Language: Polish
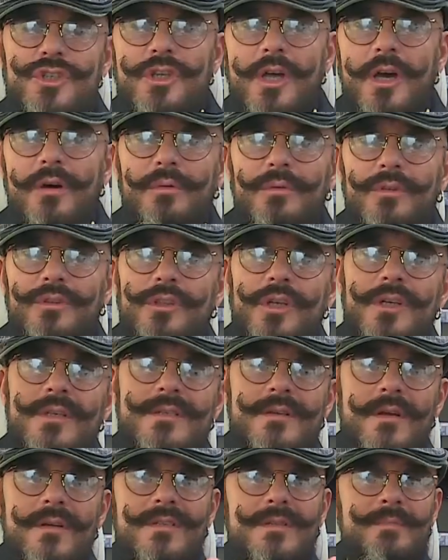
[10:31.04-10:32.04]
to, to
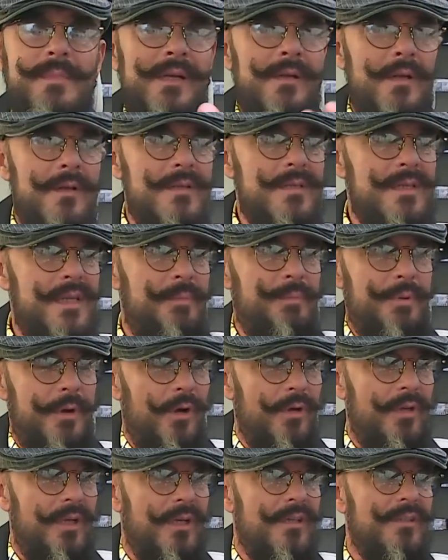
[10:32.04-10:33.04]
jest osmanowski
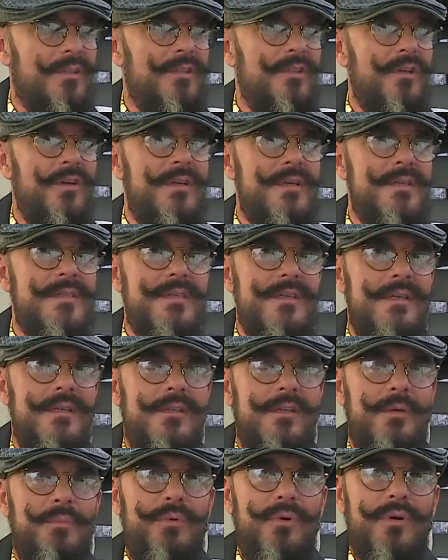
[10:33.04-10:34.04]
projekt, to jest,
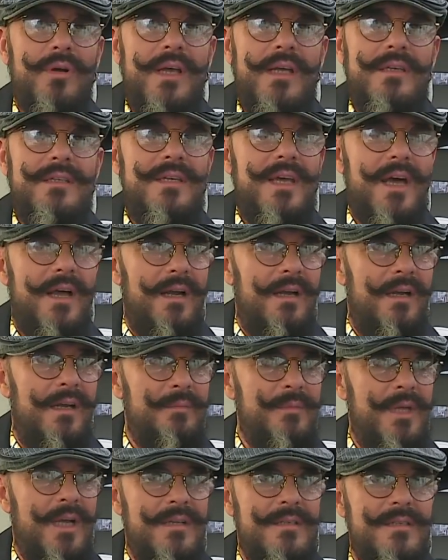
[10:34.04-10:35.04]
to było
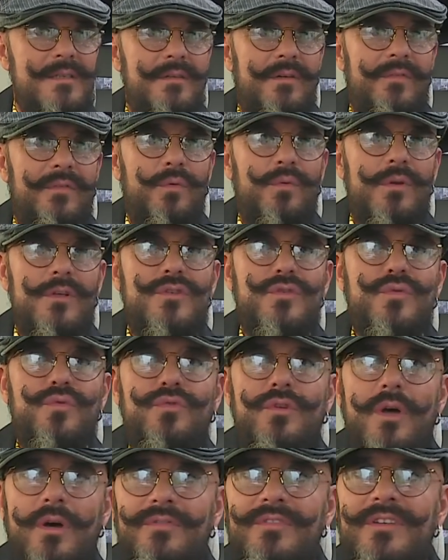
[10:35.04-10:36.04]
genialne miasto, w ogóle
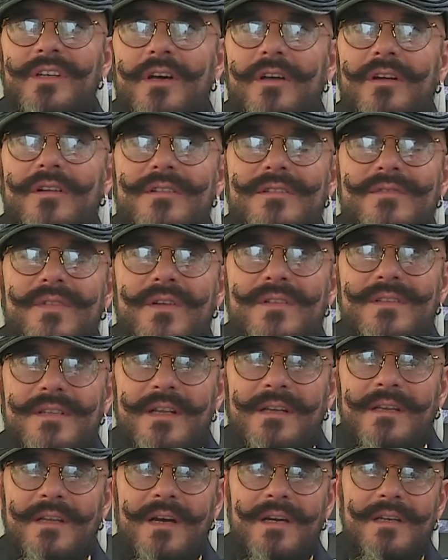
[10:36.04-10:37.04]
cudownie
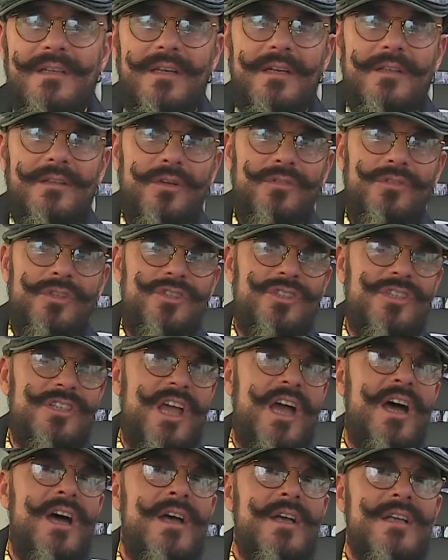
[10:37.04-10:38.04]
rozwiązane
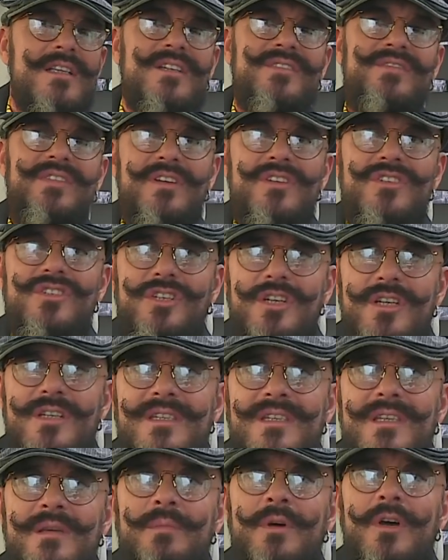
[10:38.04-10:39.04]
architektonicznie, z
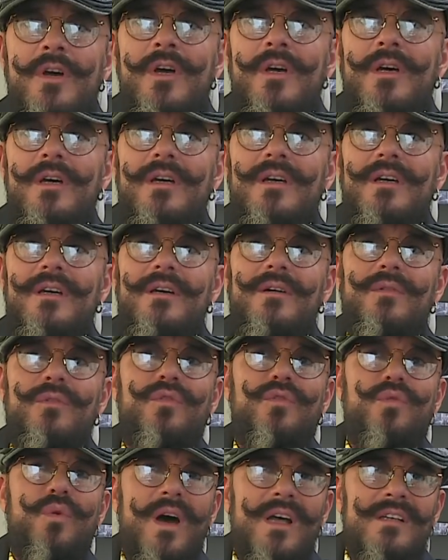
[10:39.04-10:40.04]
gwieździstym y,
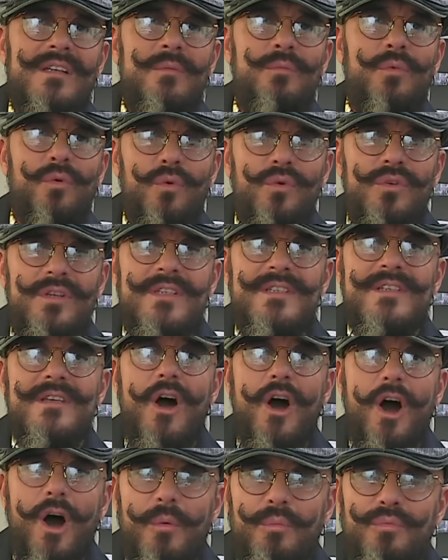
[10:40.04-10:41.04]
układem tak. ulic.
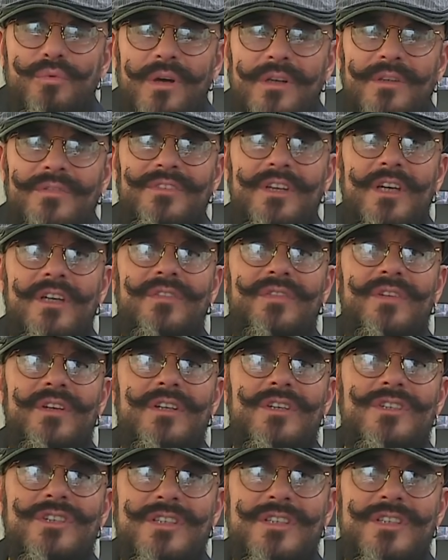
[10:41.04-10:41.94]
Obłęd. W tej chwili